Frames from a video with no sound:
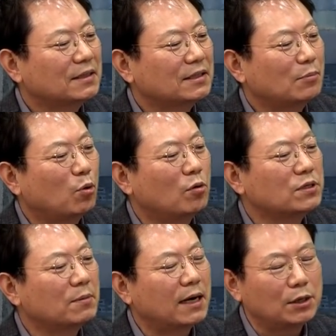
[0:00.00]
그냥
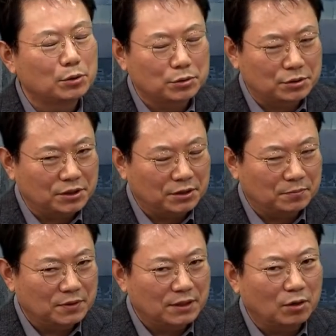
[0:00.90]
보험사만
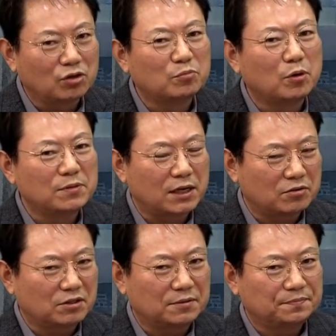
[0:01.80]
알려줬어요. 네, 어느
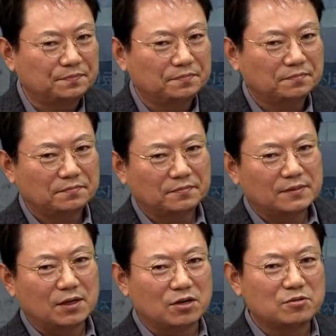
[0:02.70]
보험사라고?
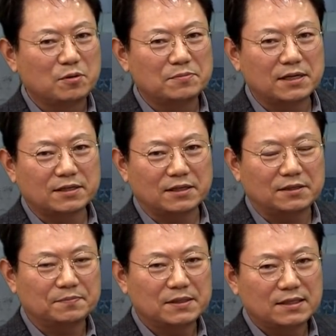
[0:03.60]
어느
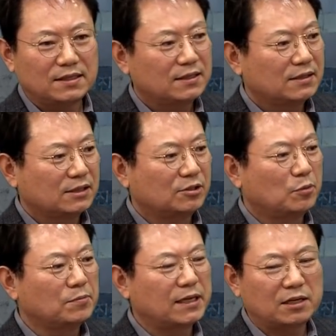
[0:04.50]
보험사일까요? 그
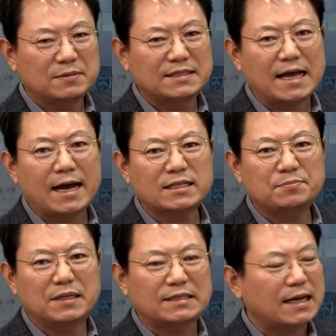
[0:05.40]
보험사 이름은
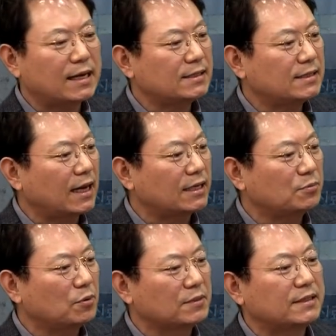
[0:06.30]
싸가지입니다. 싸가지, 싸가지
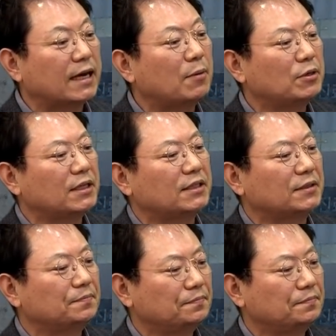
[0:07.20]
보험사. 제가 볼 때는.